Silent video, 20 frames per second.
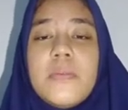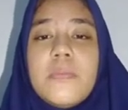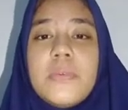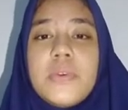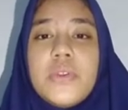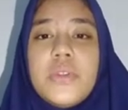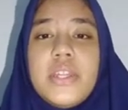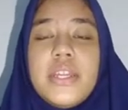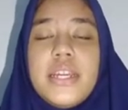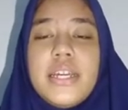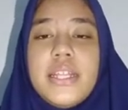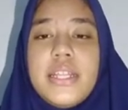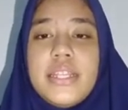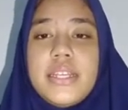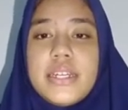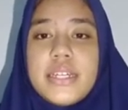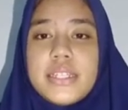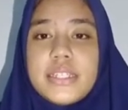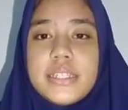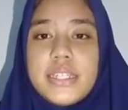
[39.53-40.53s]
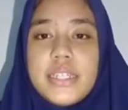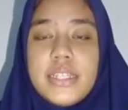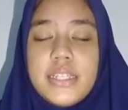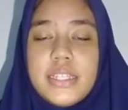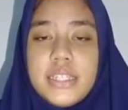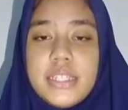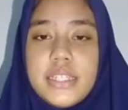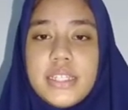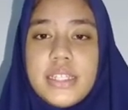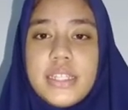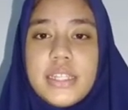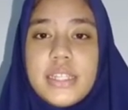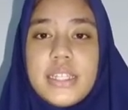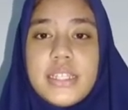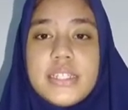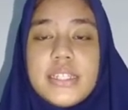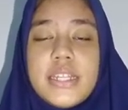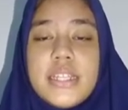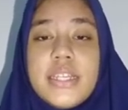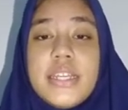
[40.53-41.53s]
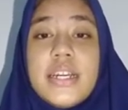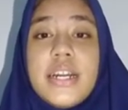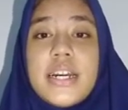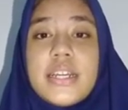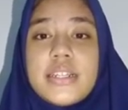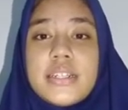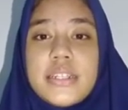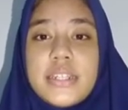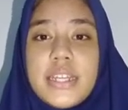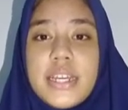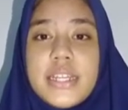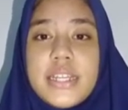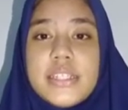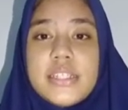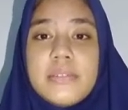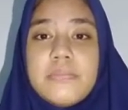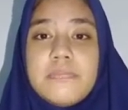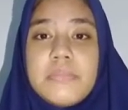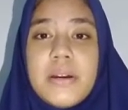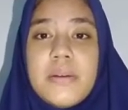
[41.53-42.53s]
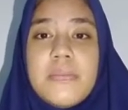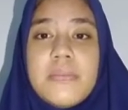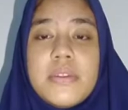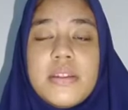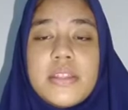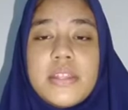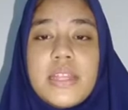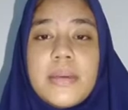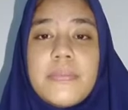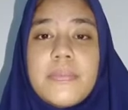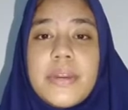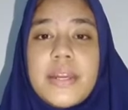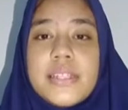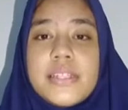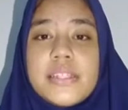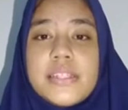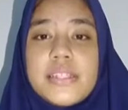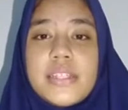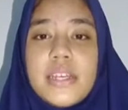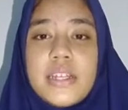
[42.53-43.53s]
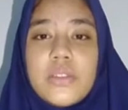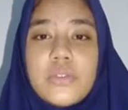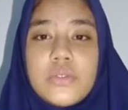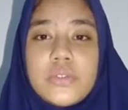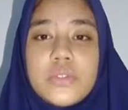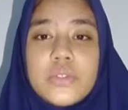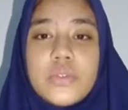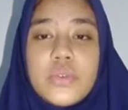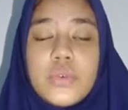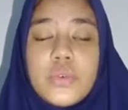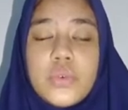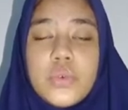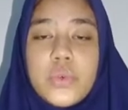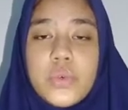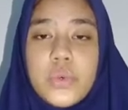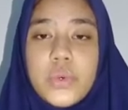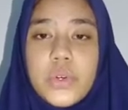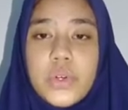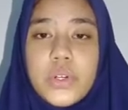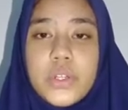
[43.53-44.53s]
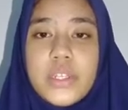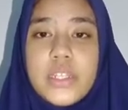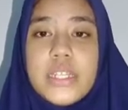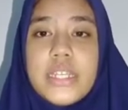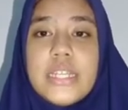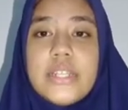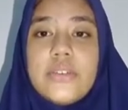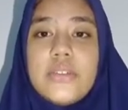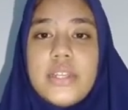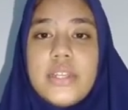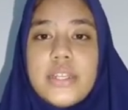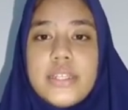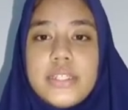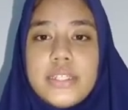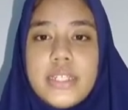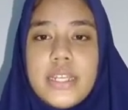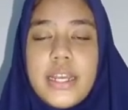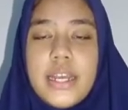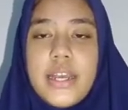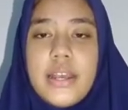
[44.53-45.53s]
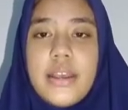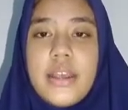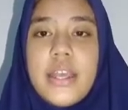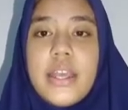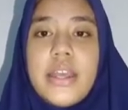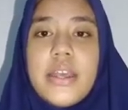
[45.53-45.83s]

Perundingan Linggarjati terjadi karena Jepang menetapkan status quo di Indonesia